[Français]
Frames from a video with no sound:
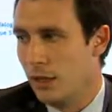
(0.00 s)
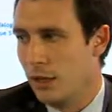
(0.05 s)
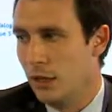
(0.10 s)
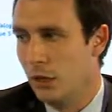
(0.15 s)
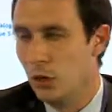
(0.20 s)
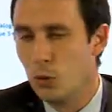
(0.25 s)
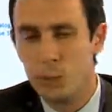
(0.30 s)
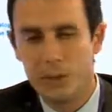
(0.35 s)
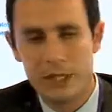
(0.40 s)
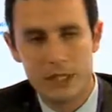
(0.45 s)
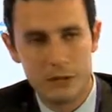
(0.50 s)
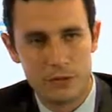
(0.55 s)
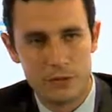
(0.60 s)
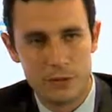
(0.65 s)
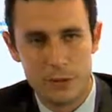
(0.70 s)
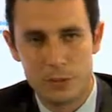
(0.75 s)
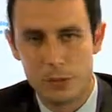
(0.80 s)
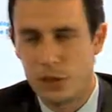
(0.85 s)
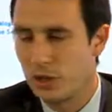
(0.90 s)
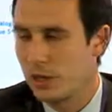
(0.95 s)
Et le
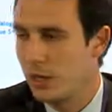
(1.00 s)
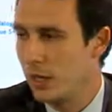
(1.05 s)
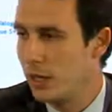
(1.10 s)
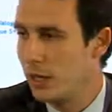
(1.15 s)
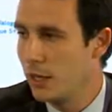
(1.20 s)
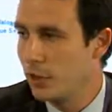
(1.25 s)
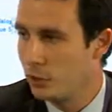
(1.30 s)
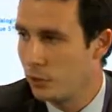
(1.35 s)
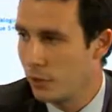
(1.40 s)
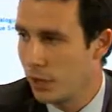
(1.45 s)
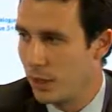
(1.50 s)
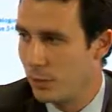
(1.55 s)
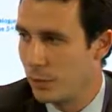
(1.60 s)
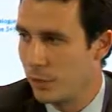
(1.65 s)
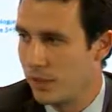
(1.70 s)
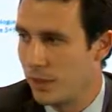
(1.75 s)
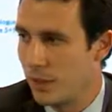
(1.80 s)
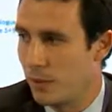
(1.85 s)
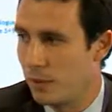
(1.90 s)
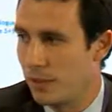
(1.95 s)
privé prendra
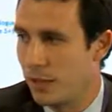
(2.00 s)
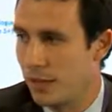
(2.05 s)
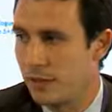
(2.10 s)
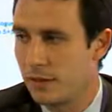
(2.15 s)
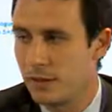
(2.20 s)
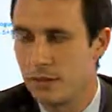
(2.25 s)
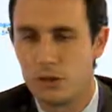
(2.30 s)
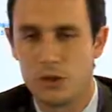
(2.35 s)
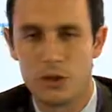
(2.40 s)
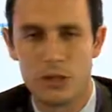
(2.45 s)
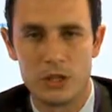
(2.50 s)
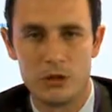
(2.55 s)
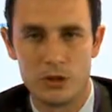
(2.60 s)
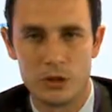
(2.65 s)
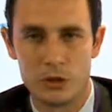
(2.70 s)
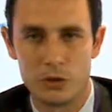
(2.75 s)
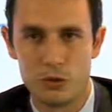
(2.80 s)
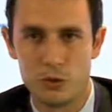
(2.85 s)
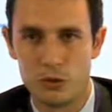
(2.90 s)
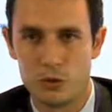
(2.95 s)
naturellement sa place dans
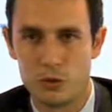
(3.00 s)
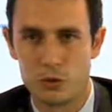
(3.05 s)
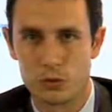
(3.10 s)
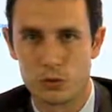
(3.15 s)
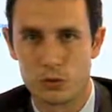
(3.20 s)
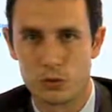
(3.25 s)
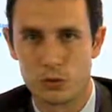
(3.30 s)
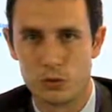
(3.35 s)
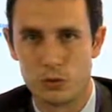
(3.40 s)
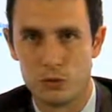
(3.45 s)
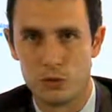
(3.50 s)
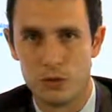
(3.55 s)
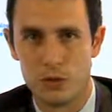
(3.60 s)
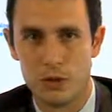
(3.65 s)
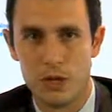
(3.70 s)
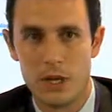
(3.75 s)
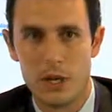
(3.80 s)
l'effort de reconstruction.